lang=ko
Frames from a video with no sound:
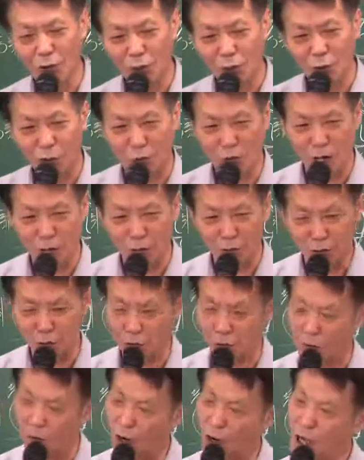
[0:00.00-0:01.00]
초과하는
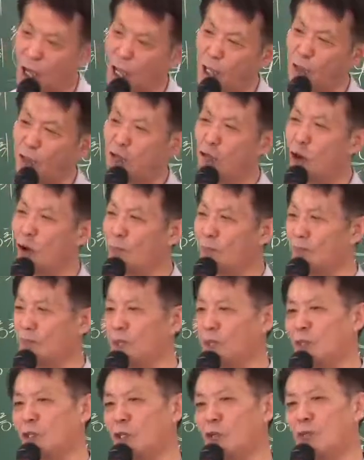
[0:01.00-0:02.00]
휴업. 원래
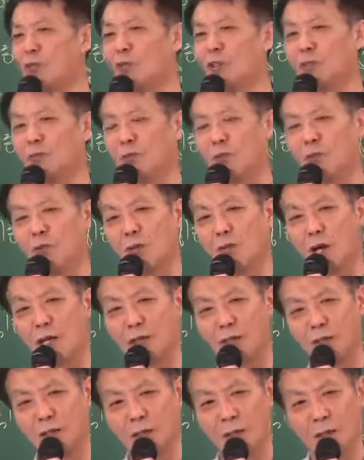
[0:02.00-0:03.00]
휴업 신고 의무
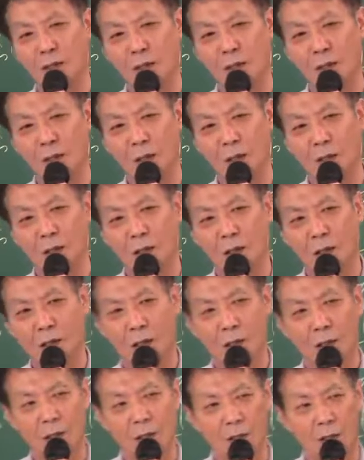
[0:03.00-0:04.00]
위반은
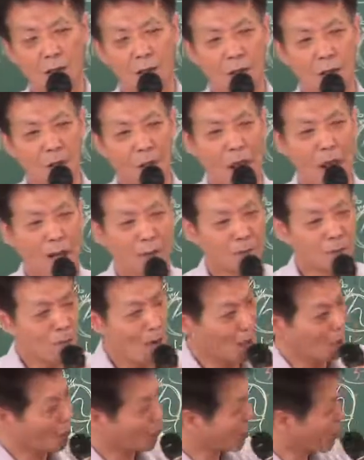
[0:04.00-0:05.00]

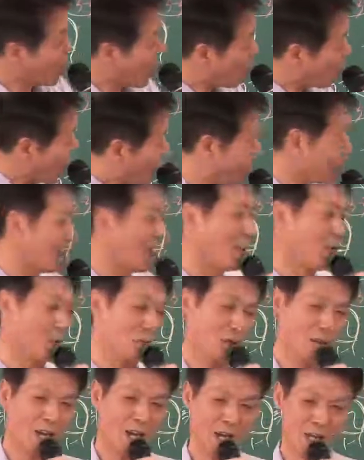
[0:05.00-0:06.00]
100만 원 이하
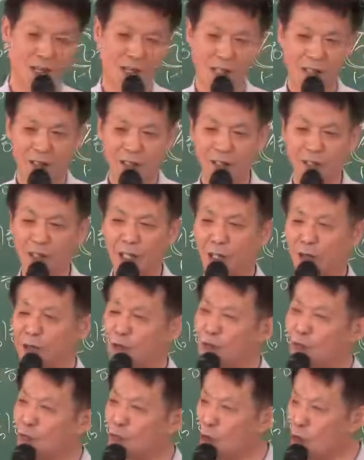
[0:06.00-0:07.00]
과태료야. 근데
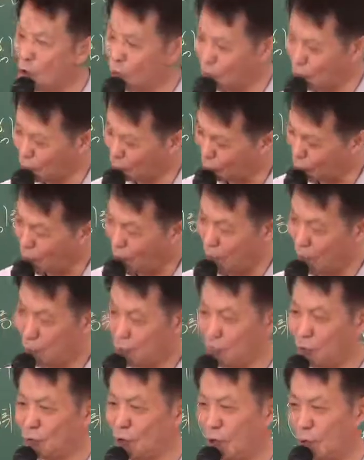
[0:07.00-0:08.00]
6월을
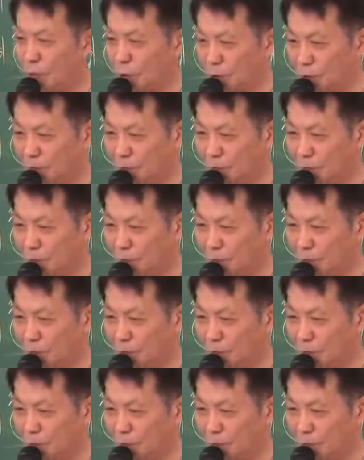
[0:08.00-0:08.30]
초과하는 휴업은